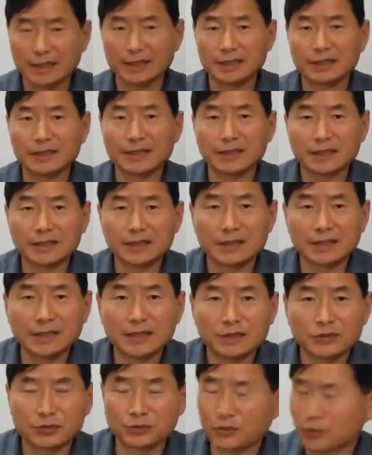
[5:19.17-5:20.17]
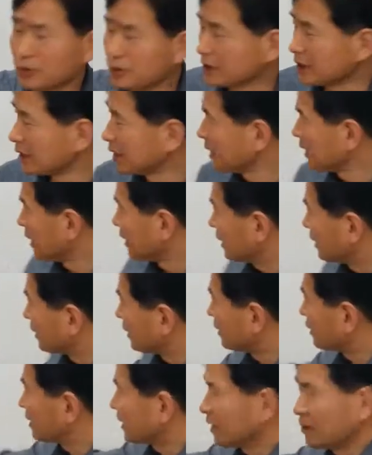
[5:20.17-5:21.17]
이야기들이 주역에
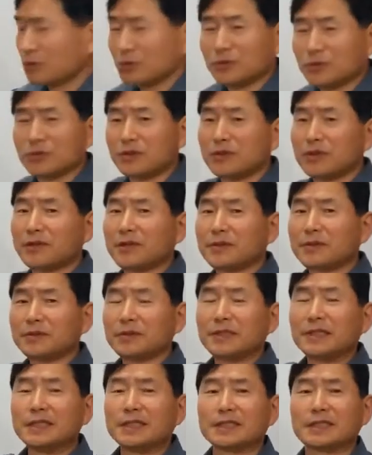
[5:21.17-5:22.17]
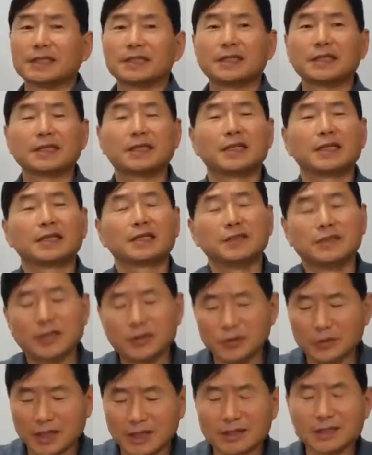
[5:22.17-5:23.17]
어, 나오는 거예요. 그런데 그
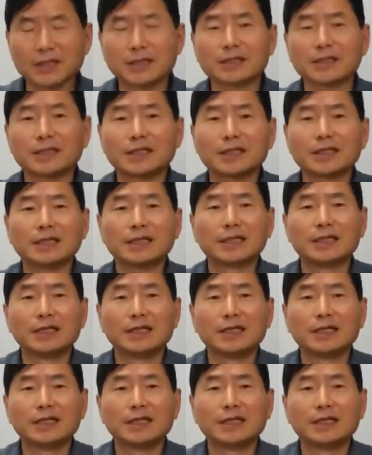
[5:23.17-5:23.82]
내용 하나하나가